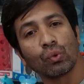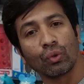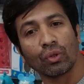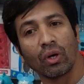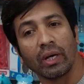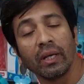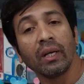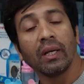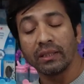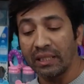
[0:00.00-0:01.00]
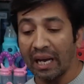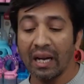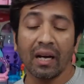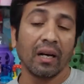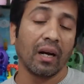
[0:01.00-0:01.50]
ইউজ করতে হয়
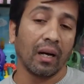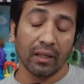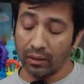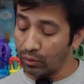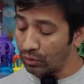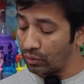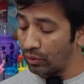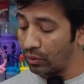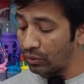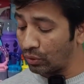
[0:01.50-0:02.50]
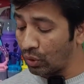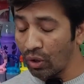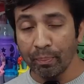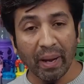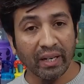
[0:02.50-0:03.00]
যারা
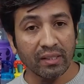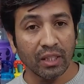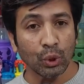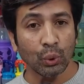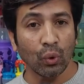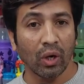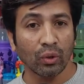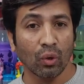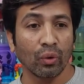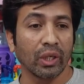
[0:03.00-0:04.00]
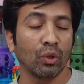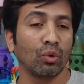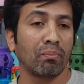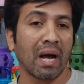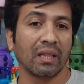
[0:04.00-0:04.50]
যখন প্রেগনেন্সি শুরু হয় তখন
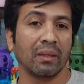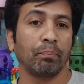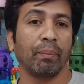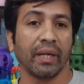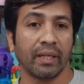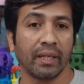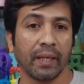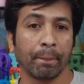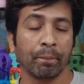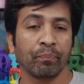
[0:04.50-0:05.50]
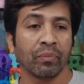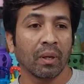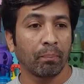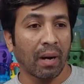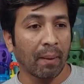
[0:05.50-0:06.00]
কিন্তু মাদের পেটে
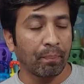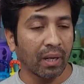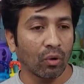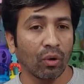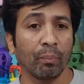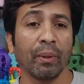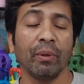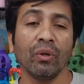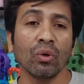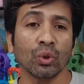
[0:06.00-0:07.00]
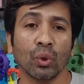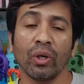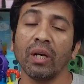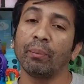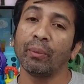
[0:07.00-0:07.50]
বা আপনার হলো বিভিন্ন
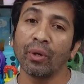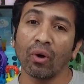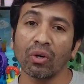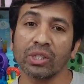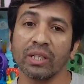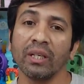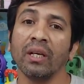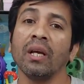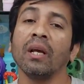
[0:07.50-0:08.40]
শরীরে বিভিন্ন অংশে